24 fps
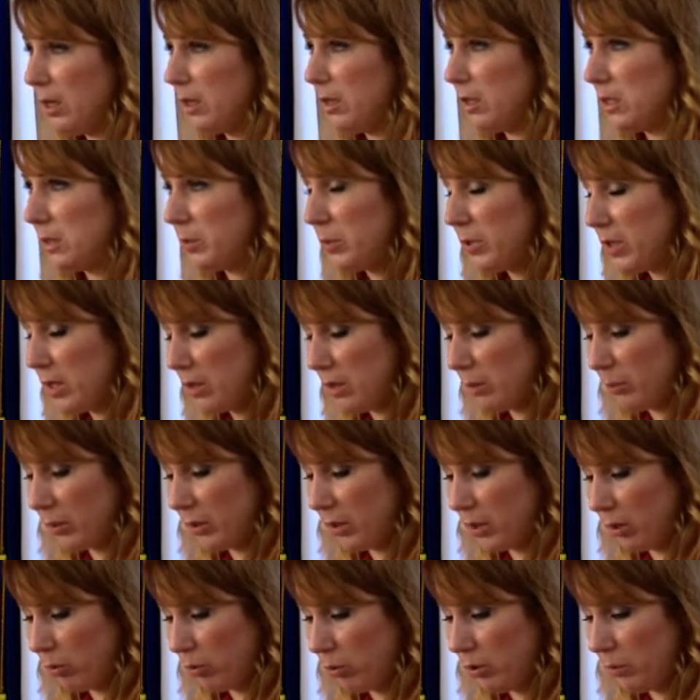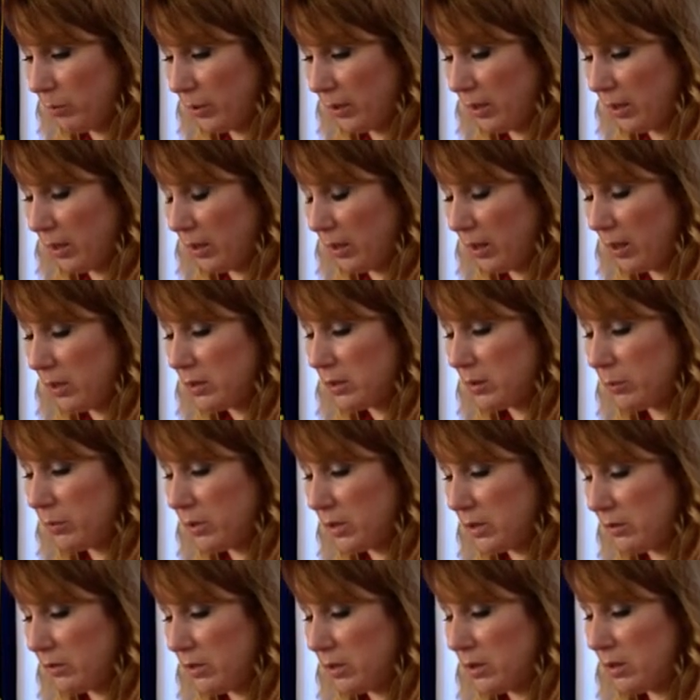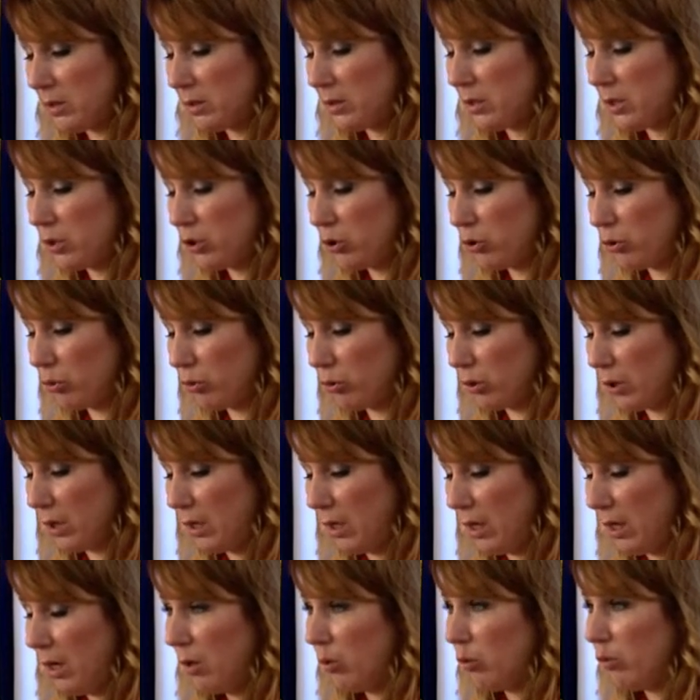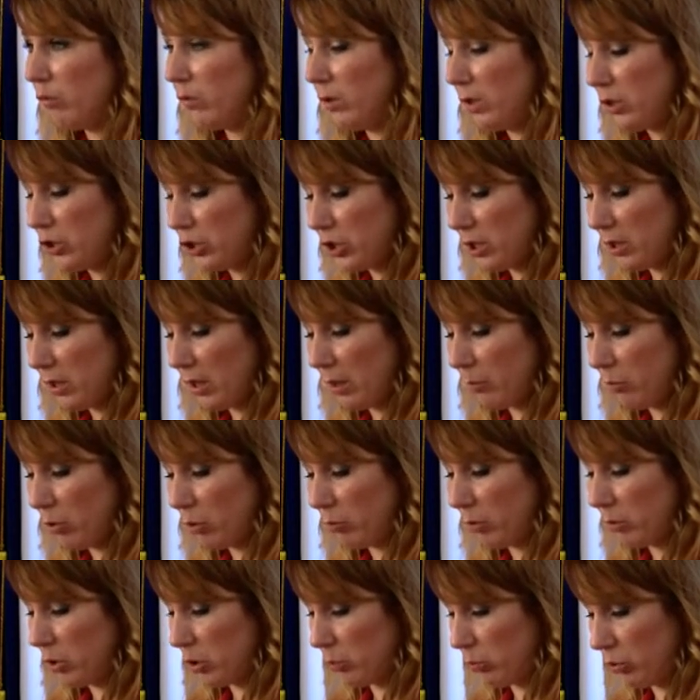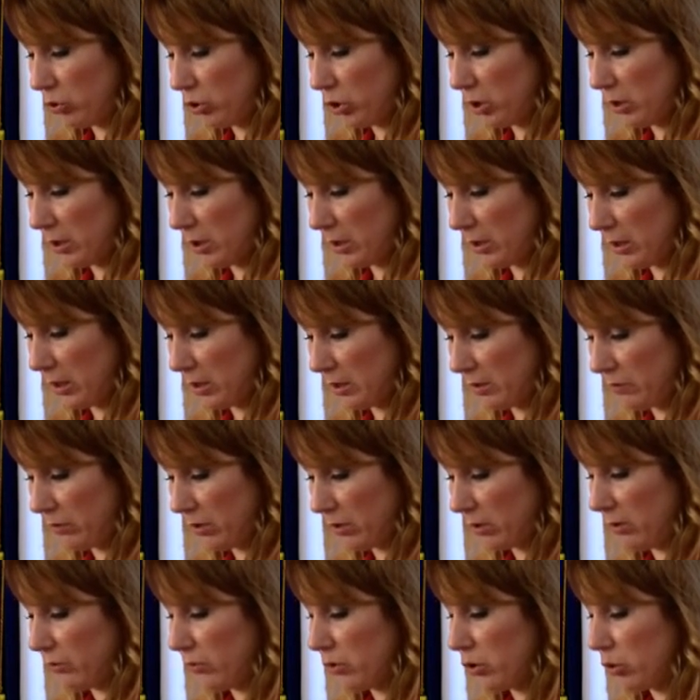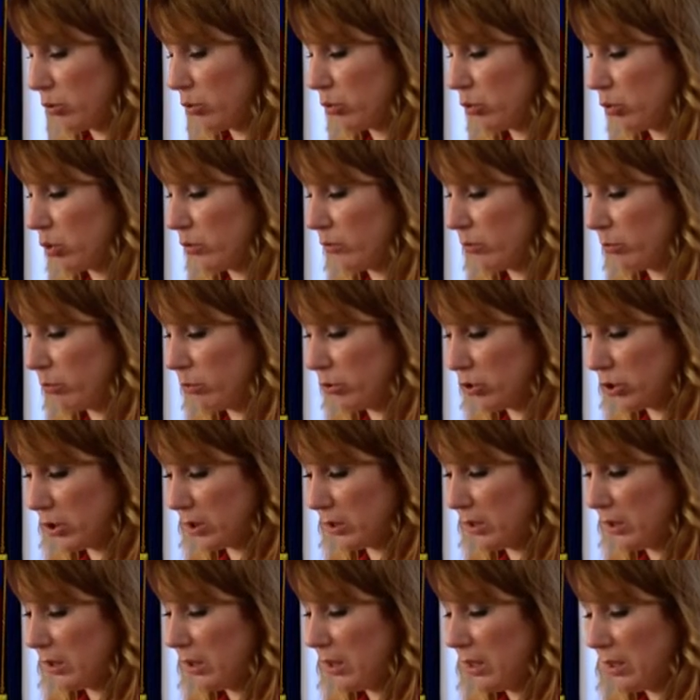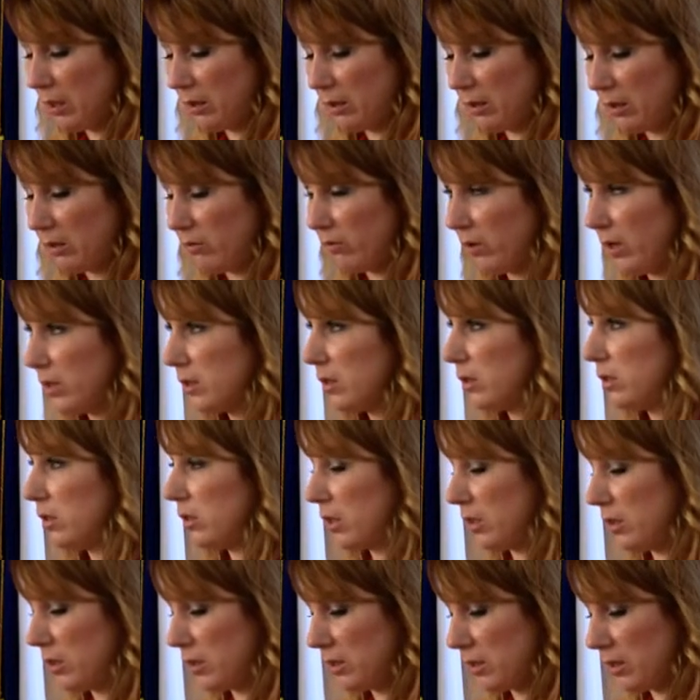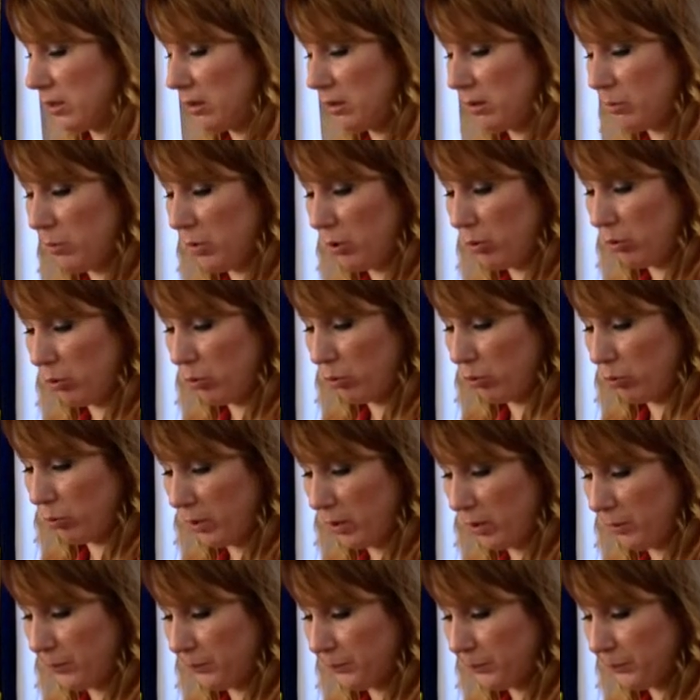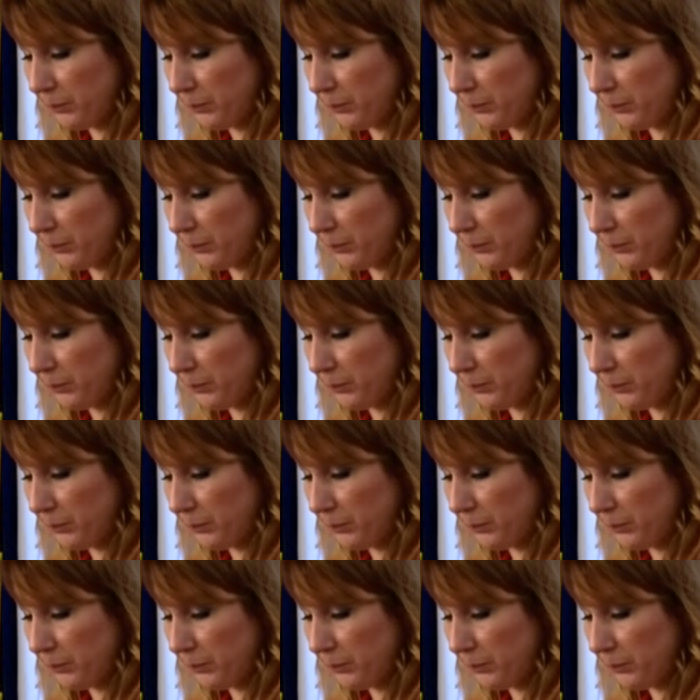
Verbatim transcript: Изменения по доходам предлагается произвести за счет – увеличение объема межбюджетных трансфертов из окружного бюджета на 20,3 миллиона рублей